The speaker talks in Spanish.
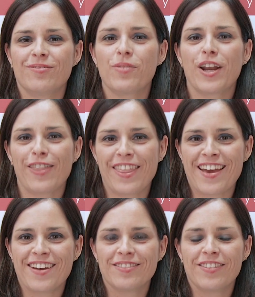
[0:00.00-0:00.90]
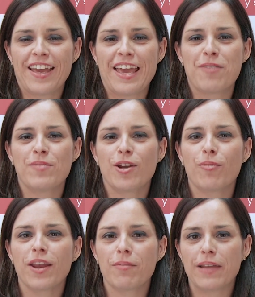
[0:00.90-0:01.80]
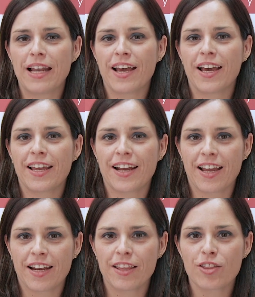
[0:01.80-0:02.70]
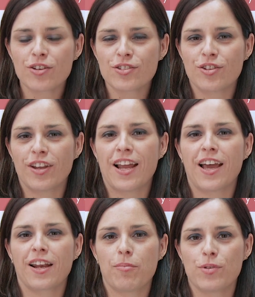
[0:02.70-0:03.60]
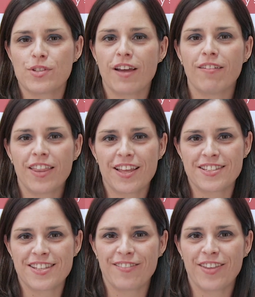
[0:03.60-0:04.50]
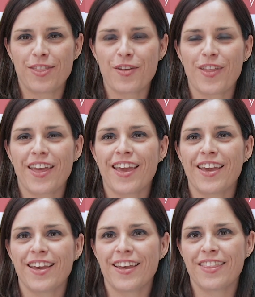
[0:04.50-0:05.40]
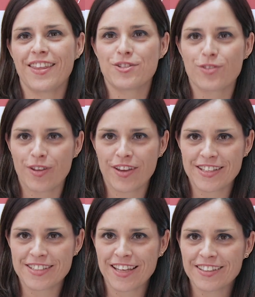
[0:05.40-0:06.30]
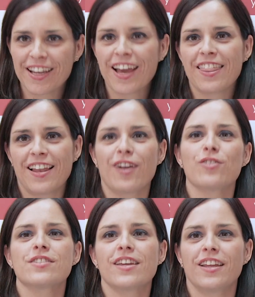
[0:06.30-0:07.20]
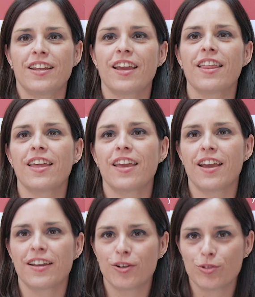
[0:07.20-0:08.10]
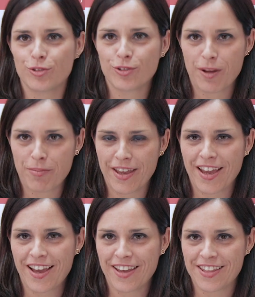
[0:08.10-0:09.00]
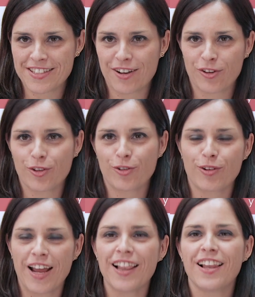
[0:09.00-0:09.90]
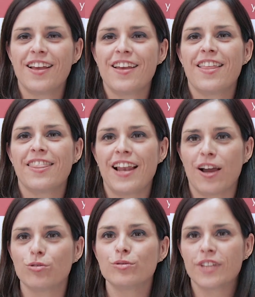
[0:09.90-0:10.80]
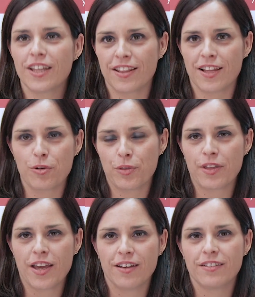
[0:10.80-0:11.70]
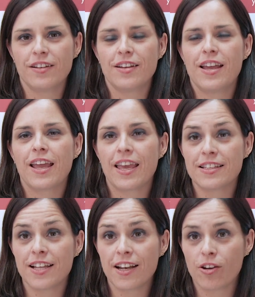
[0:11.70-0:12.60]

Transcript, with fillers: Buenos días, eh, mi nombre es Pilar Garrido, soy la responsable del Servicio de, Estudios y Estadísticas de la Consejería de Agricultura, Pesca y Desarrollo Rural de la Junta de Andalucía. ¿Qué es la